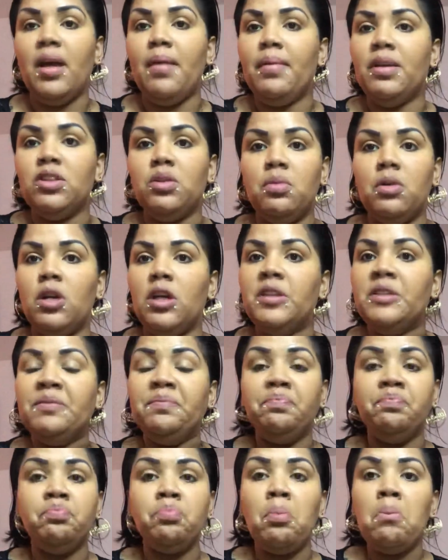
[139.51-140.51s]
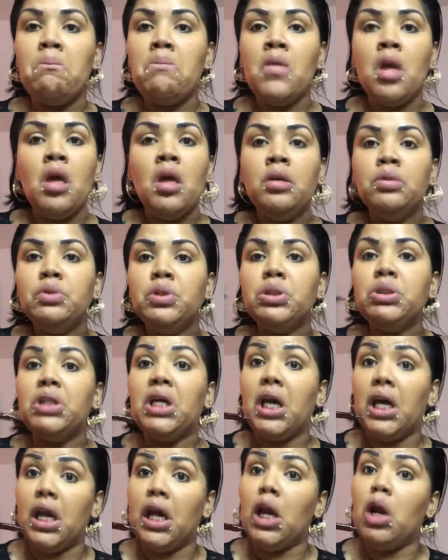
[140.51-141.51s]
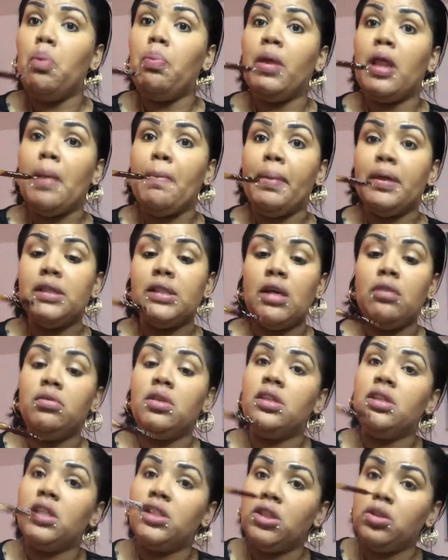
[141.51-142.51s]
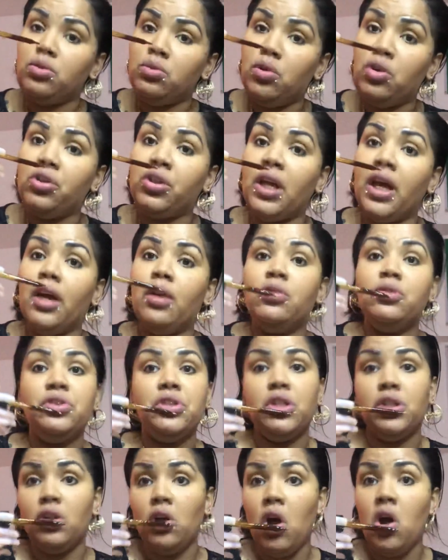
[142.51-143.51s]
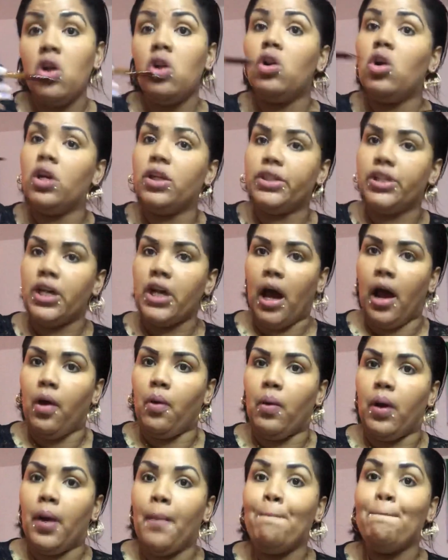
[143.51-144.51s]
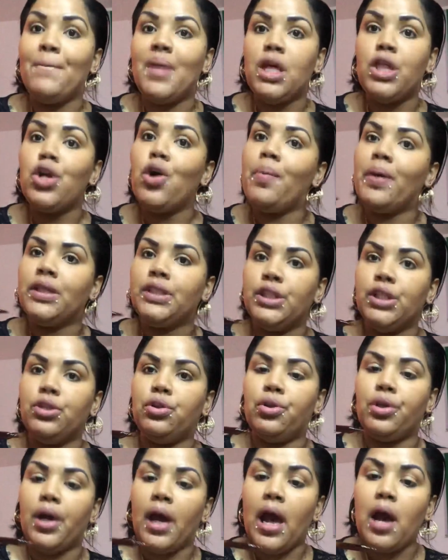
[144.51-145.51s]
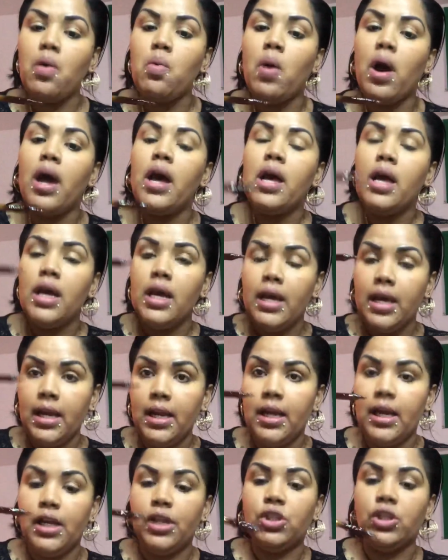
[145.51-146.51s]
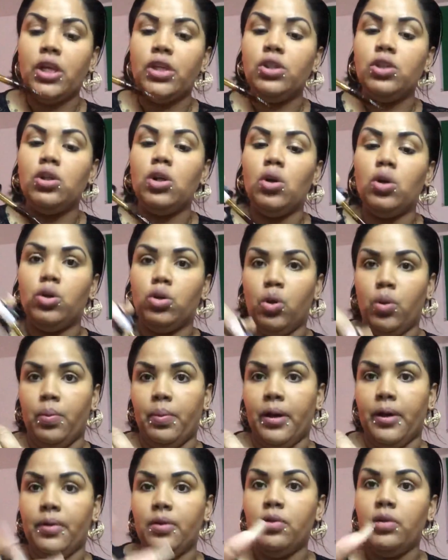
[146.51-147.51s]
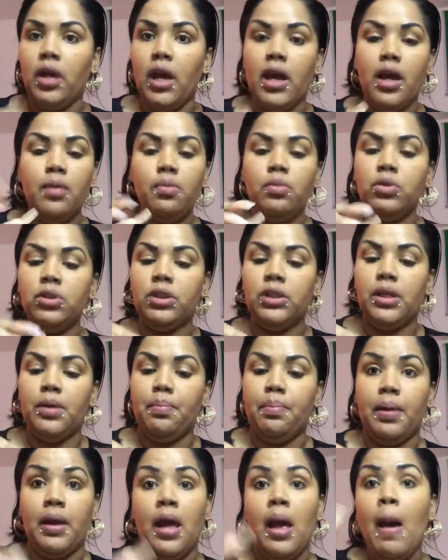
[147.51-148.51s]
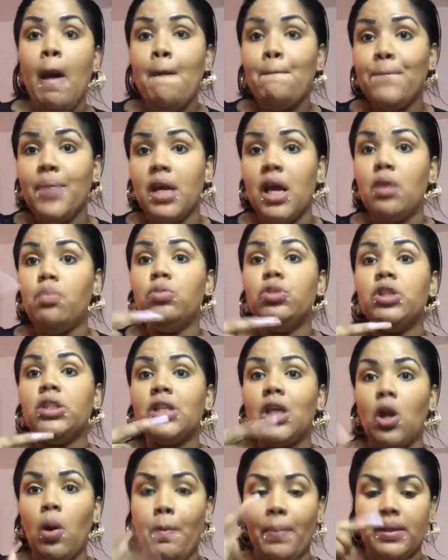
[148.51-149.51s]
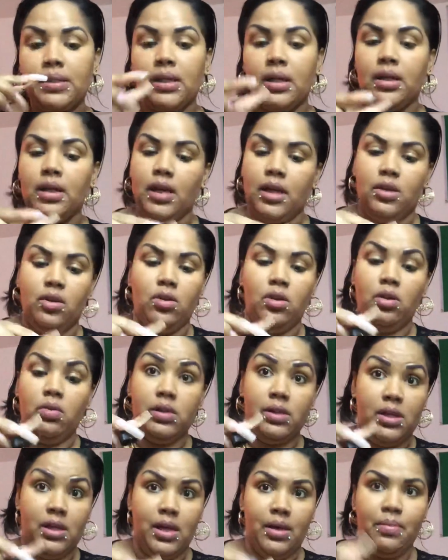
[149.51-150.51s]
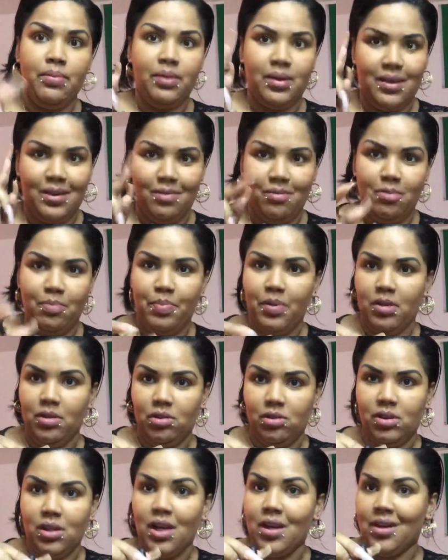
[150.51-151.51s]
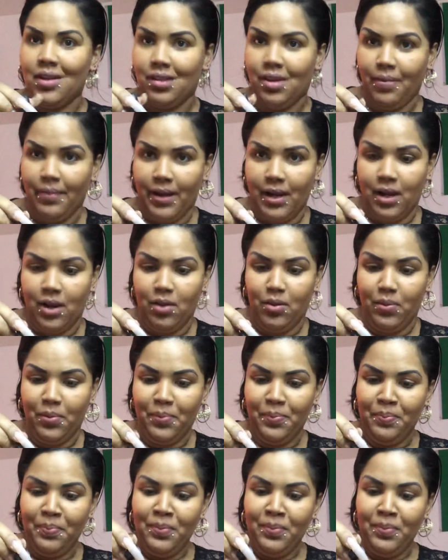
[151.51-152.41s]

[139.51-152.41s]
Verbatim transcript: más o menos ahí. Si usted cree que lo puede pasar, usted se echa su gotero. Si no, lo echa en agua. Medio vasito de agua y le echa eso y se lo toma. Okay Es muy simple. Pero hay muchos que lo pasan recto. Yo lo voy a enseñar porque no me puedo echar esta vaina yo.